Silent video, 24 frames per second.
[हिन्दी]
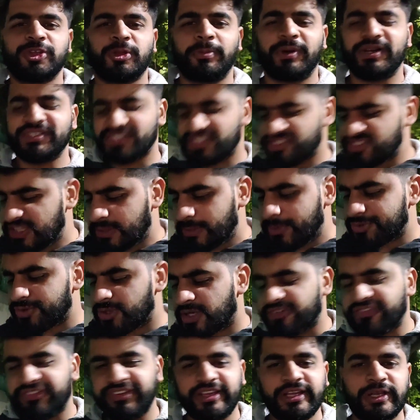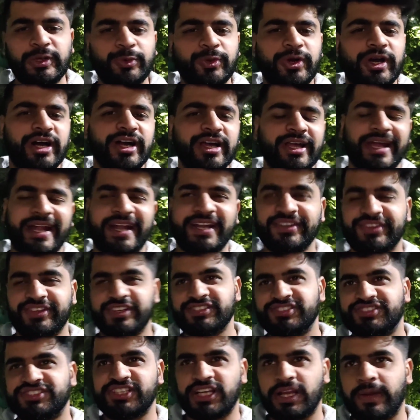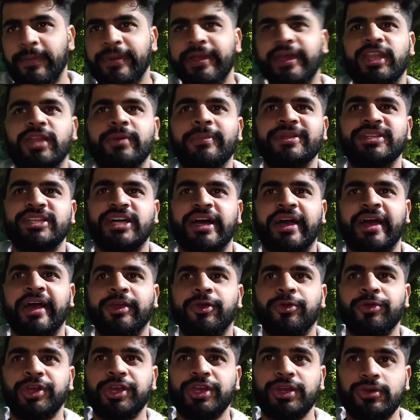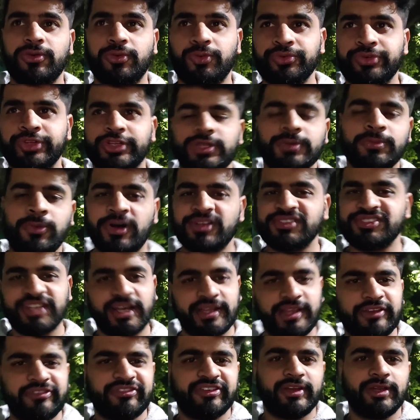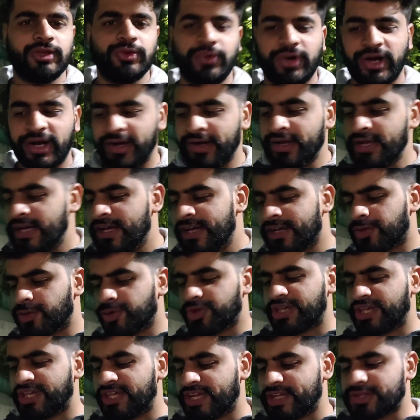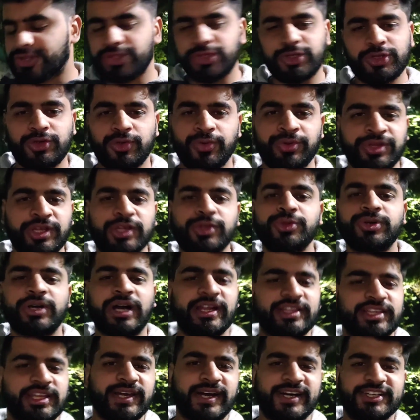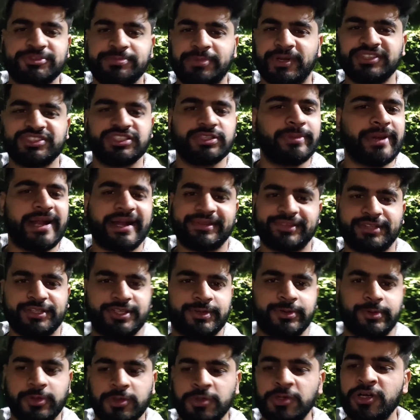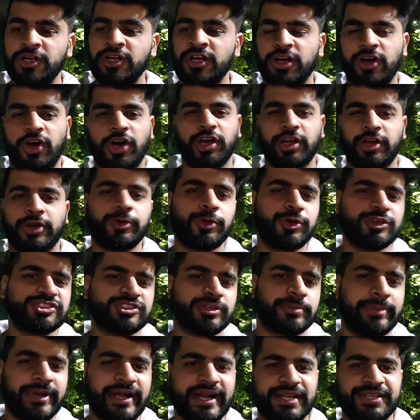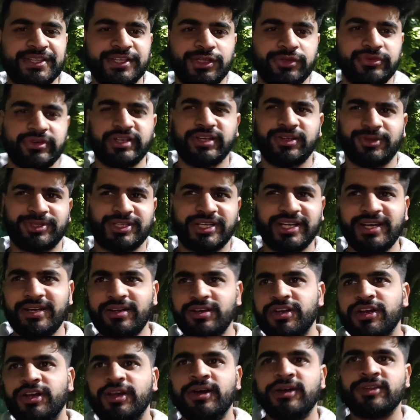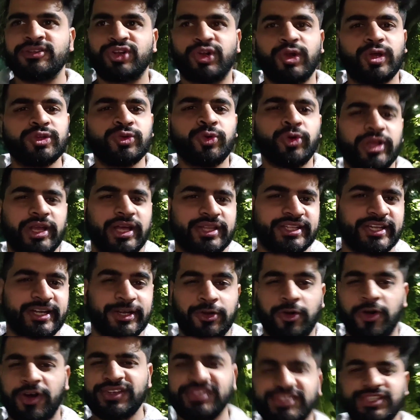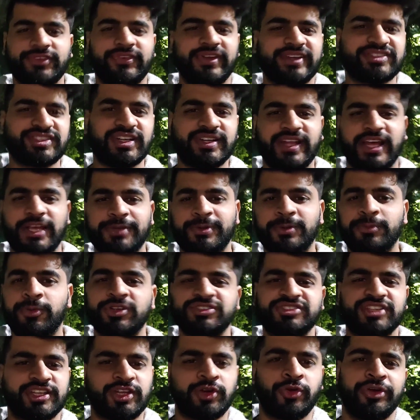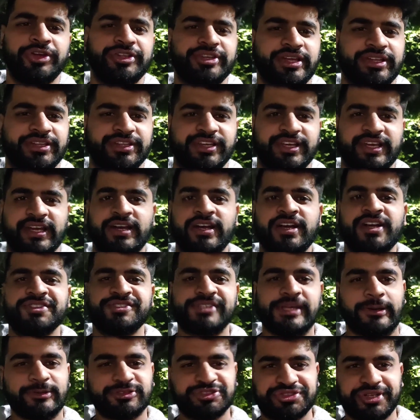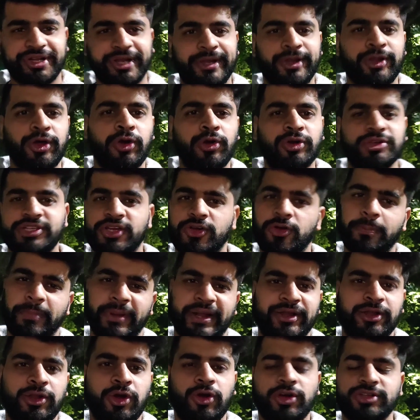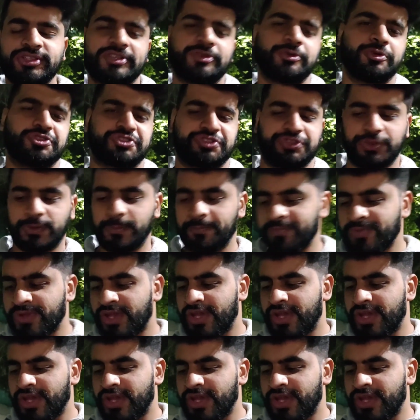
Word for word: तो बस इसलिए मैं थोड़ा फील हुआ एंड जिस तरह भैया ने बताया क्योंकि उन्हें तो बहुत ज़्यादा ही फील हुआ क्योंकि एक तो उनके दुकान के आसपास ही बैठते थे वो और रोज़ जब बैठते हैं तो फिर होता ना थोड़ा हो जाता है डॉग से तो वैसे अटैचमेंट बहुत ज़्यादा हो ही जाती है चाहे वो स्ट्रीट डॉग हो चाहे वो पेट डॉग हो चाहे कुछ हो